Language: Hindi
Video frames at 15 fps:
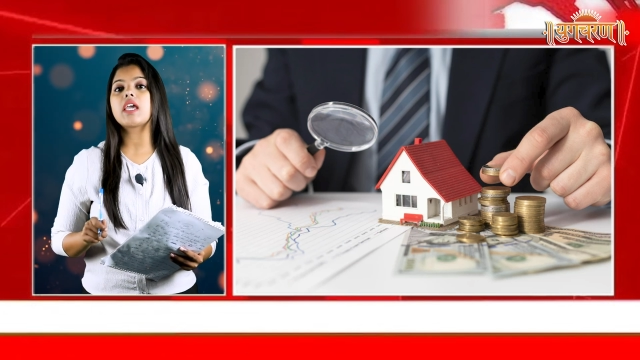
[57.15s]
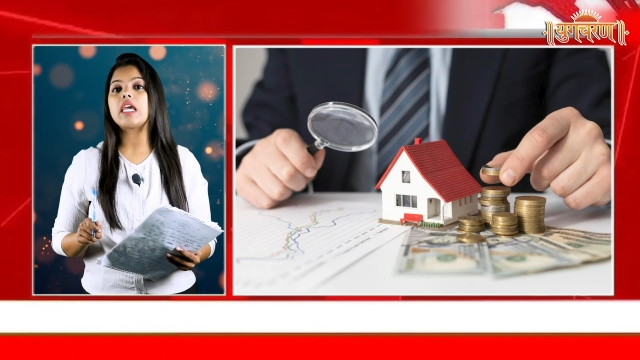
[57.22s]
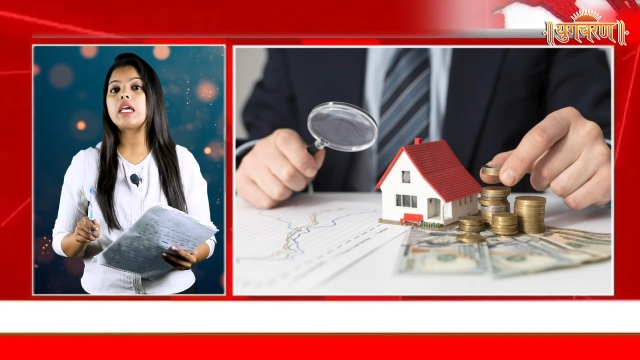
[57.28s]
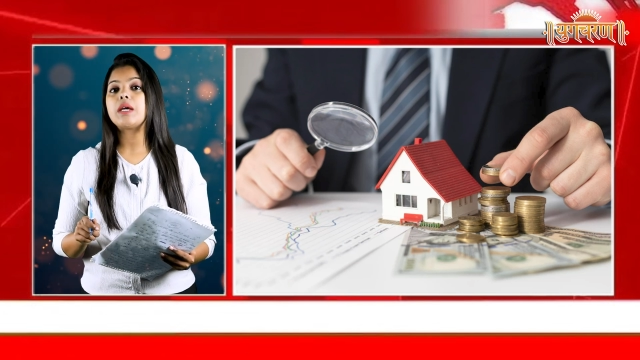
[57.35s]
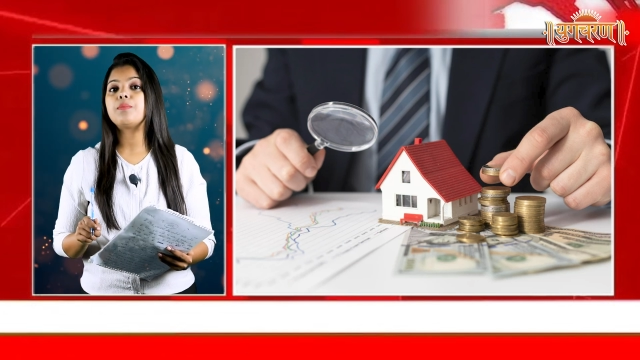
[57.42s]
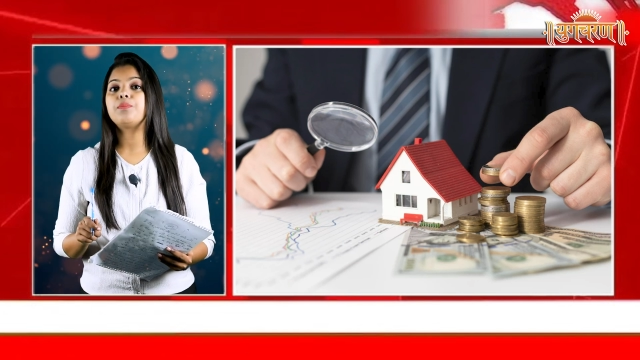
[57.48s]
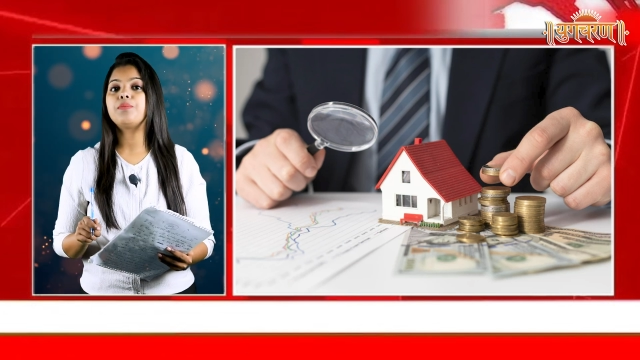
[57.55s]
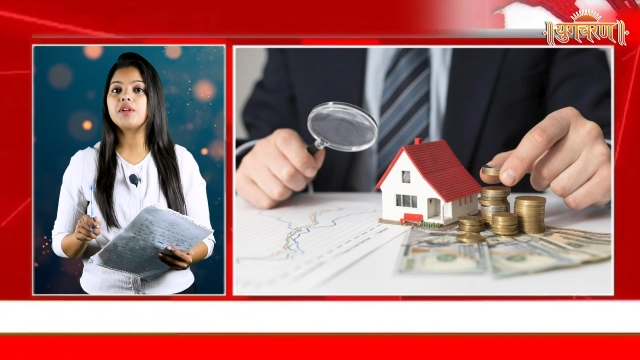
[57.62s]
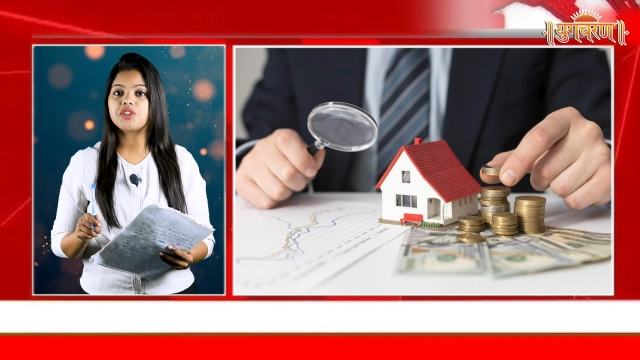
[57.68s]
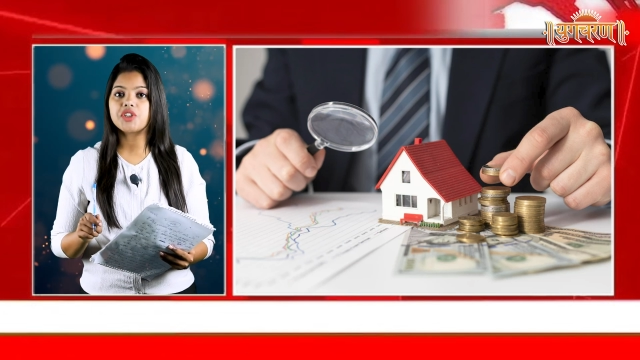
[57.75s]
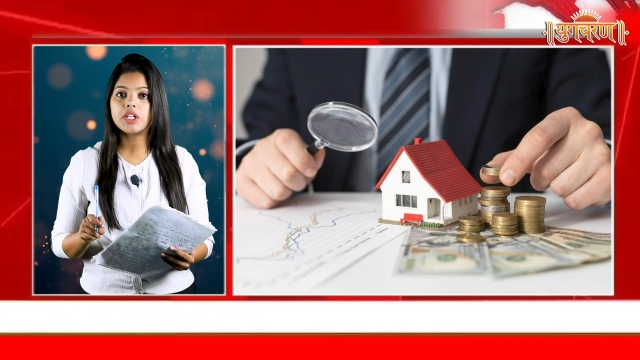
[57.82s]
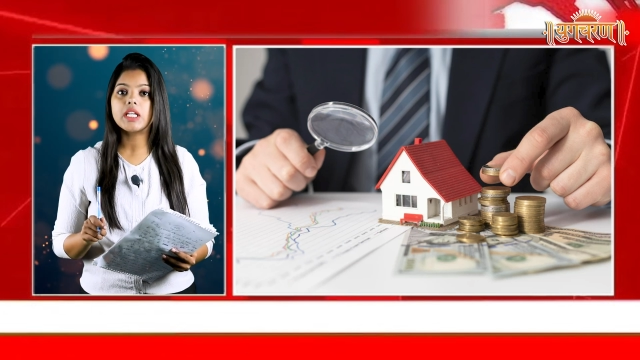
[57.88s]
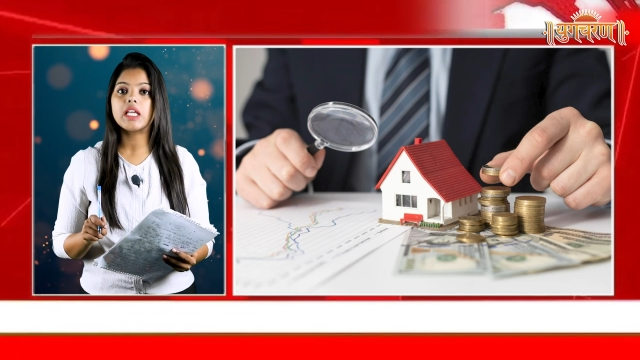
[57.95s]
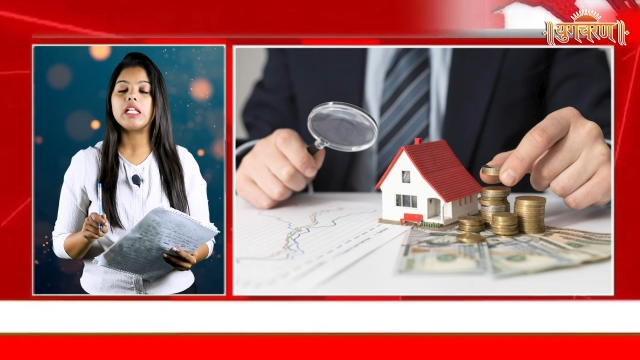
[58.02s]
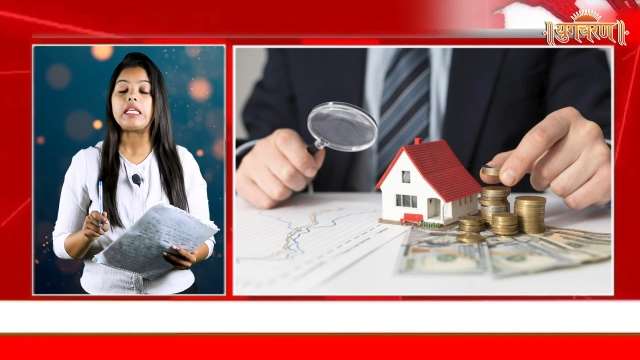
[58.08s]
के
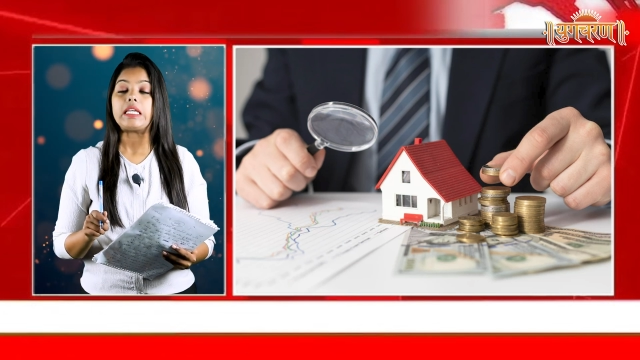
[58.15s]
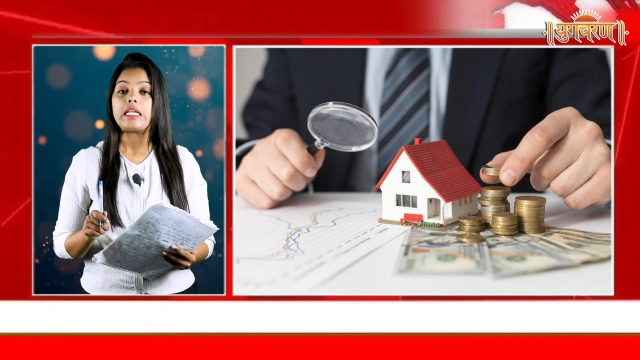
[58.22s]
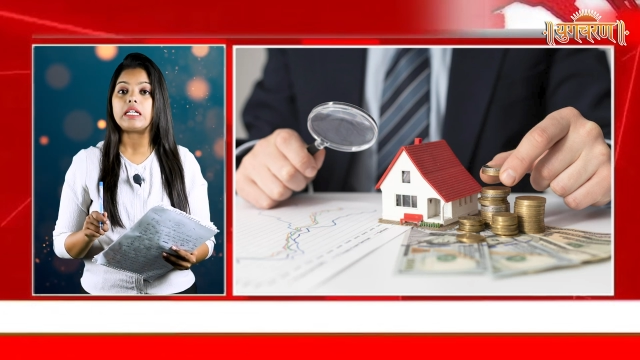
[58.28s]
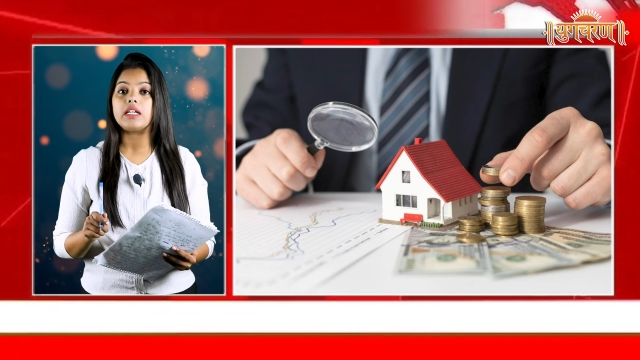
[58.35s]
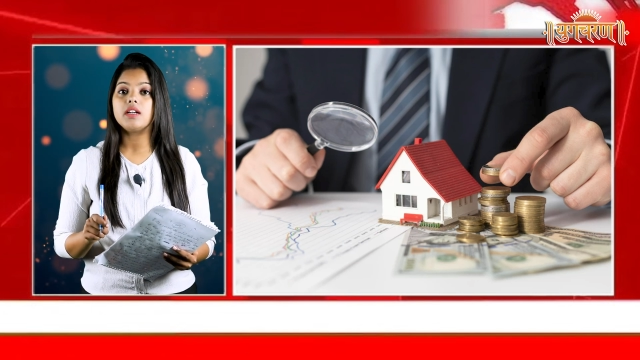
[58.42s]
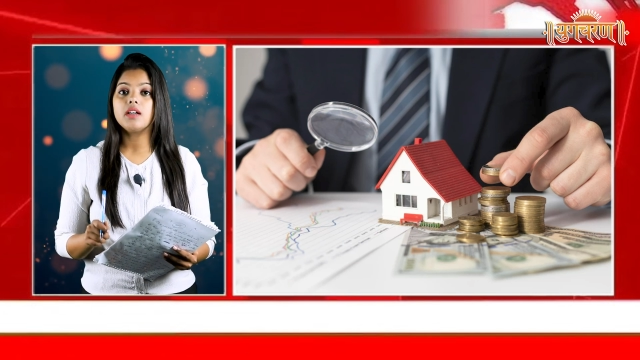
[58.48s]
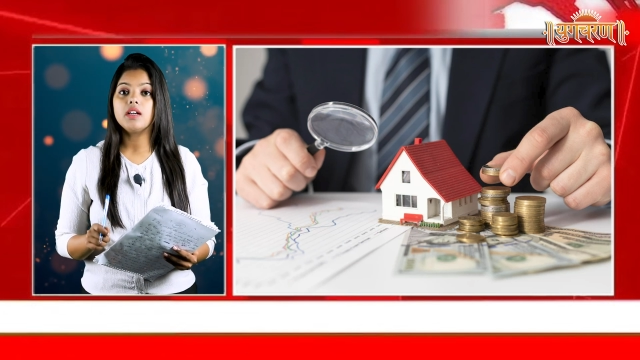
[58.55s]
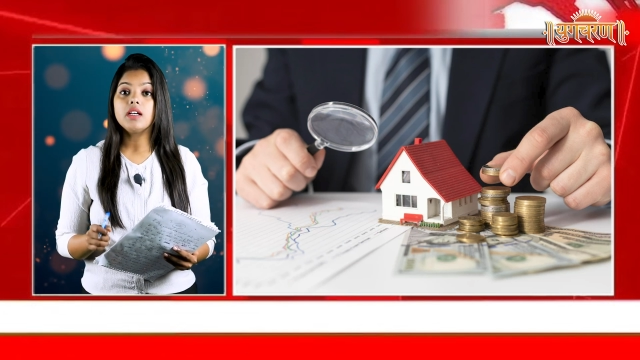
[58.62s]
बजट के लिए